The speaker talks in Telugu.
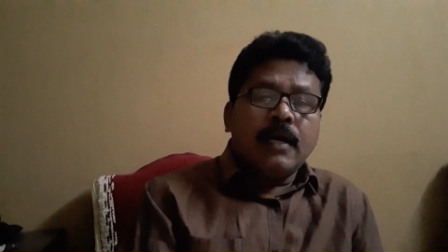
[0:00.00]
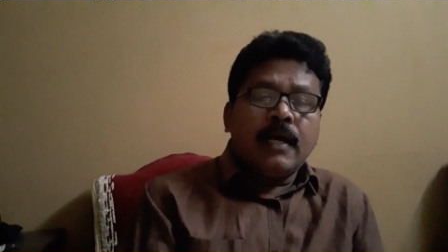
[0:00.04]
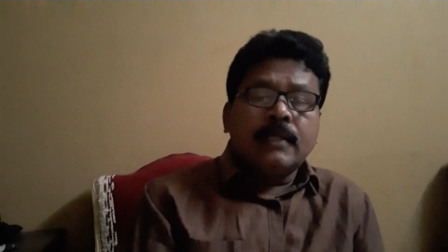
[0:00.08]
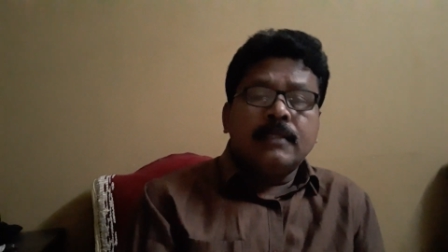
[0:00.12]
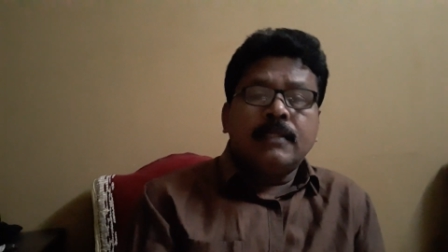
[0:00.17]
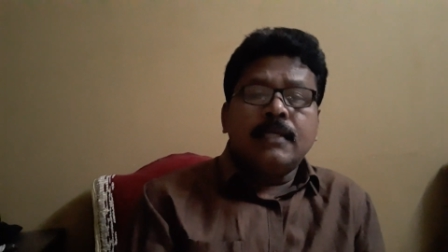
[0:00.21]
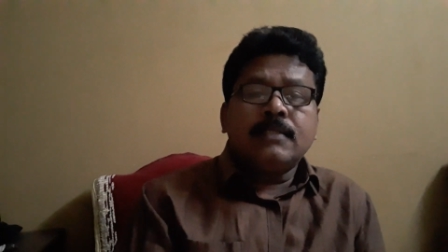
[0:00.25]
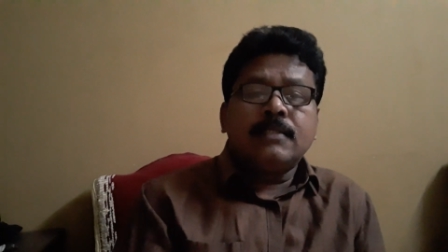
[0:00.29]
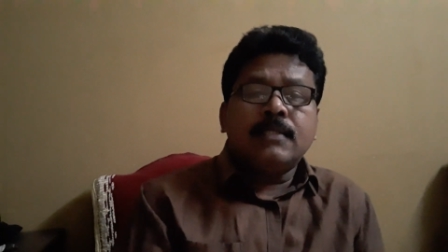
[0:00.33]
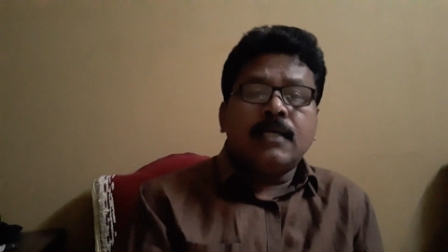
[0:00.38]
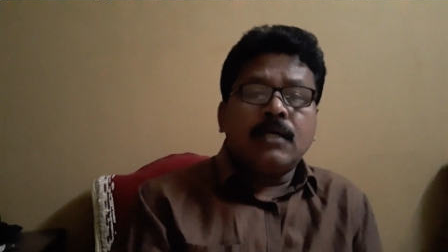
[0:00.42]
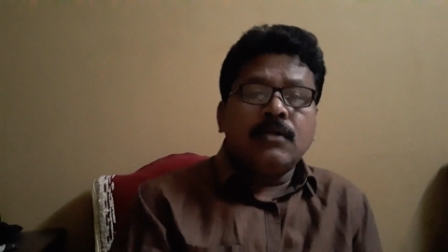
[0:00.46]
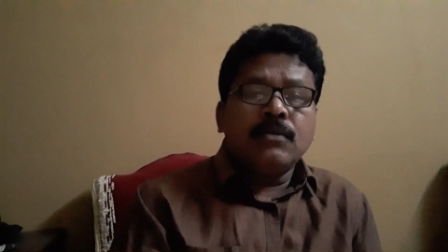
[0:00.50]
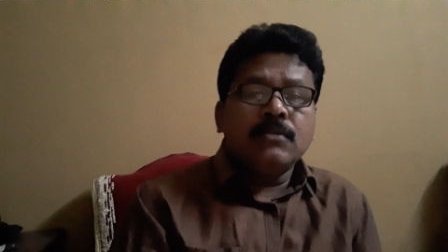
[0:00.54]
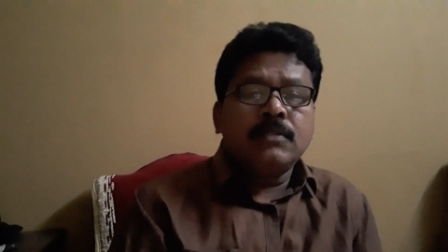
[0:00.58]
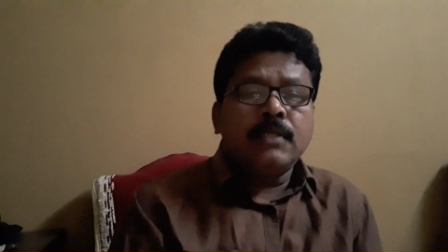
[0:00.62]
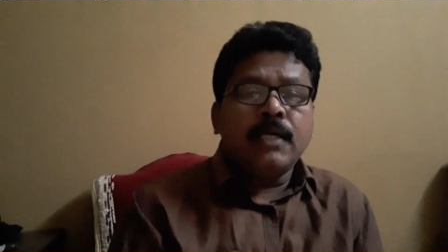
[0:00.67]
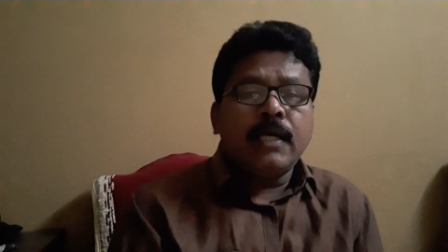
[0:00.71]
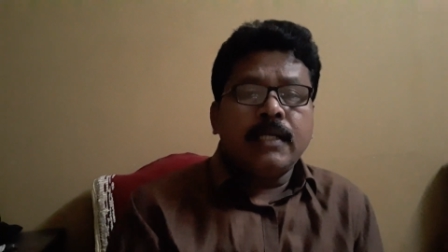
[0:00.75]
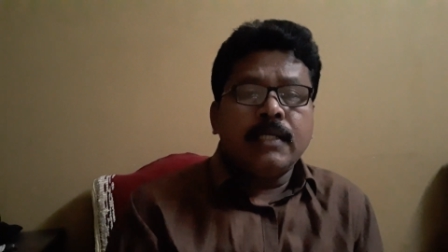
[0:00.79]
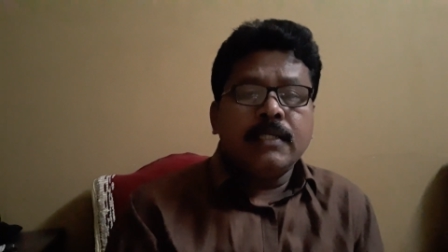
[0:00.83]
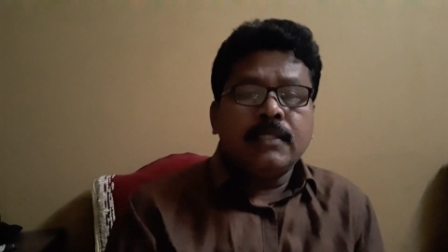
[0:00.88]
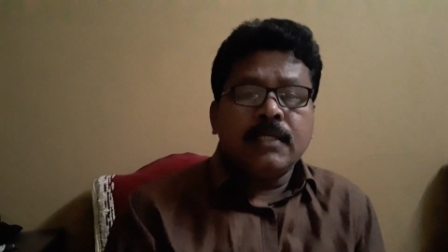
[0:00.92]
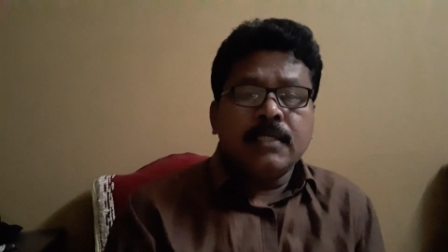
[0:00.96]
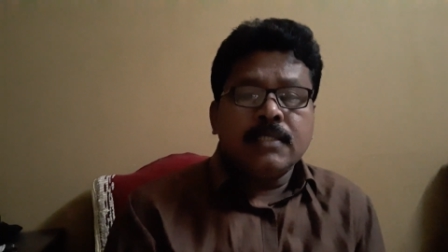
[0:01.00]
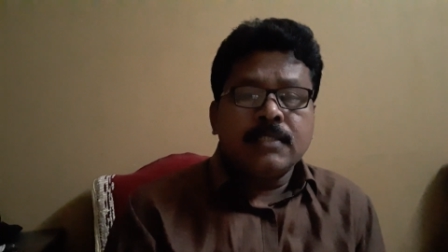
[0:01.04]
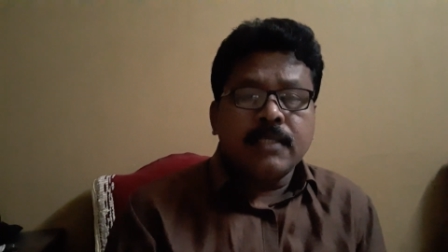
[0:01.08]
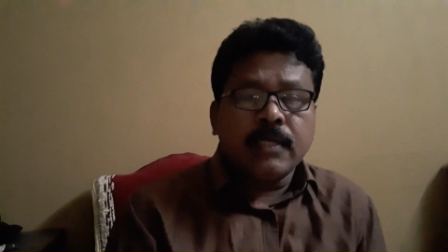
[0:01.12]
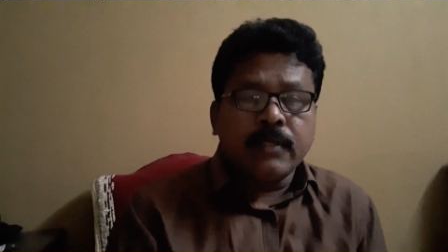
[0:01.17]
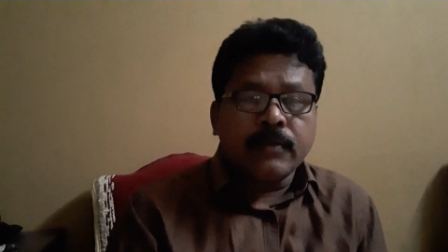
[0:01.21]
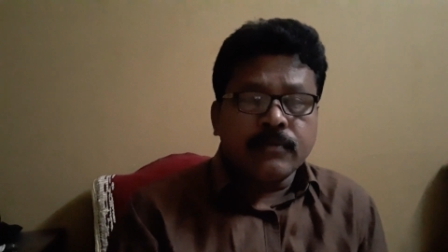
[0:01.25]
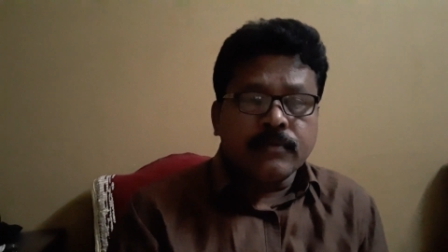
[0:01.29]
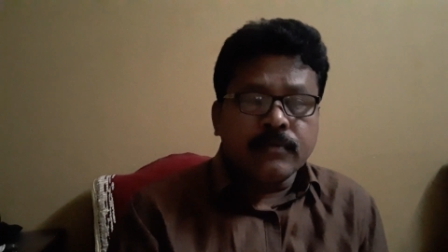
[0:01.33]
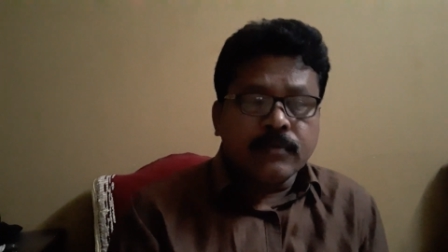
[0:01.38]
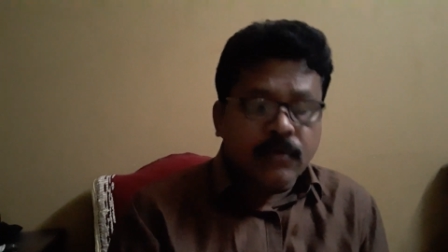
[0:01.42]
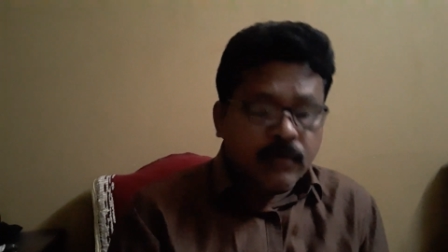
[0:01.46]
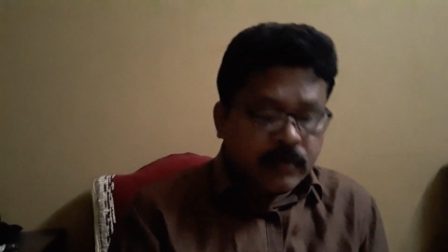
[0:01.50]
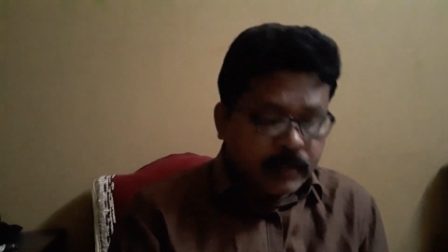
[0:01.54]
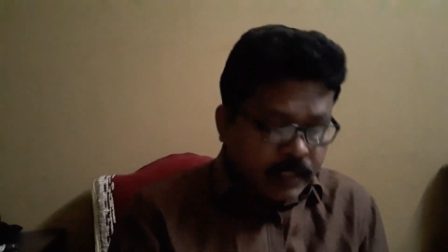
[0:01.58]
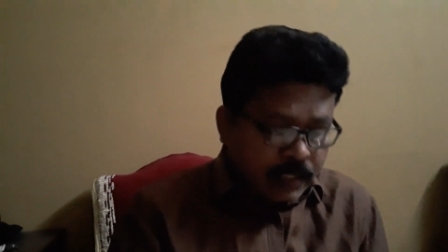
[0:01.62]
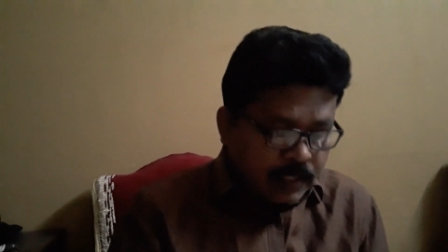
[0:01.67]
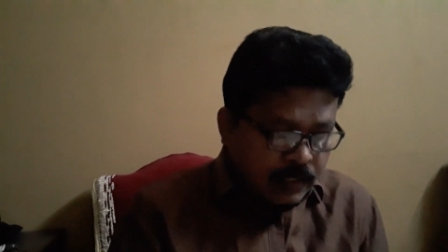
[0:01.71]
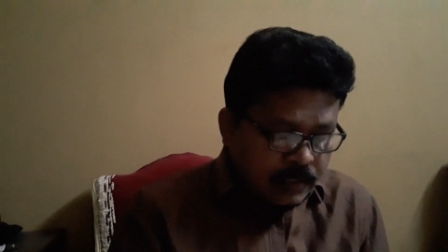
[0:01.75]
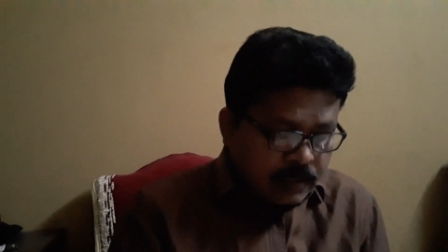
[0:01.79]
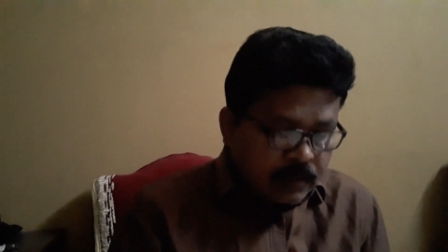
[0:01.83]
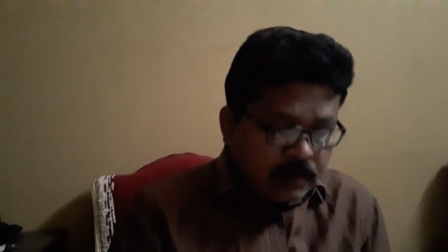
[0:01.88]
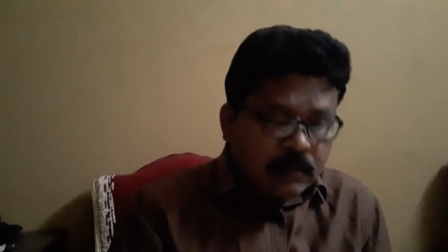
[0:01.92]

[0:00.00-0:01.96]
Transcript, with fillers: ఆదేశాలు జారీ చేశారు ఓకే